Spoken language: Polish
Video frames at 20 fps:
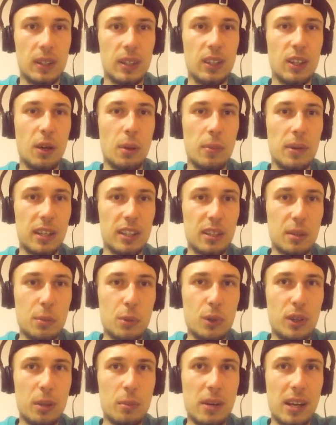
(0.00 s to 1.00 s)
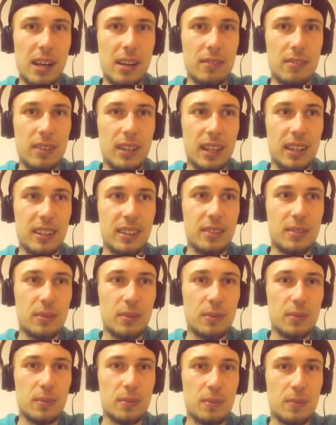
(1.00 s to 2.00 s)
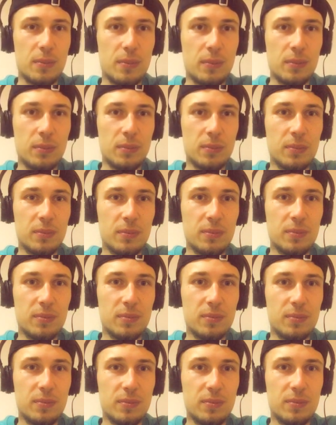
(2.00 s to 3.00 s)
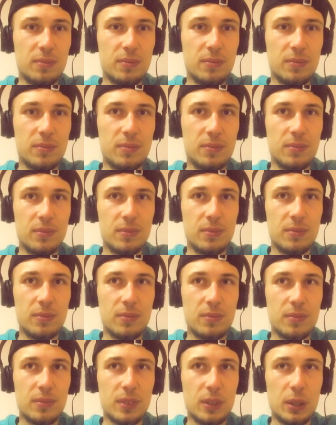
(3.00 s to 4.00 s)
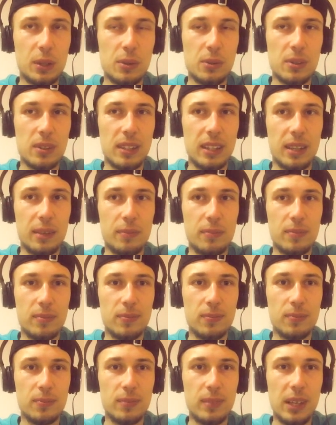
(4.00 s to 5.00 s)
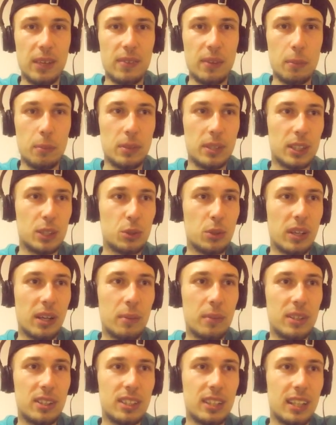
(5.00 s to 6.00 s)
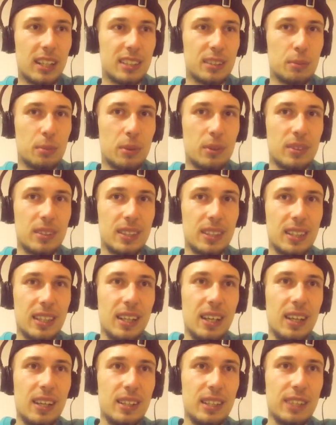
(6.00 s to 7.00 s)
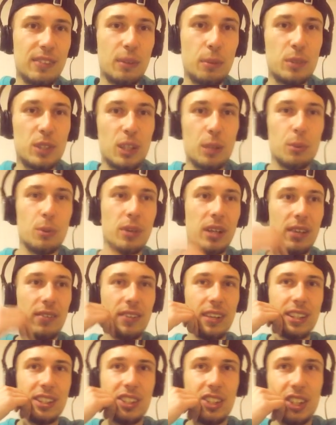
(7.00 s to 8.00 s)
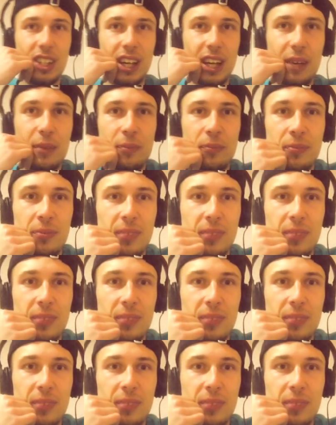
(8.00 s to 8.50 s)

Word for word: Dobra, to był chyba refren. Mm, kurde, nie wiem, przesłucham jeszcze raz, bo nie wiem, czy to był refren, czy nie.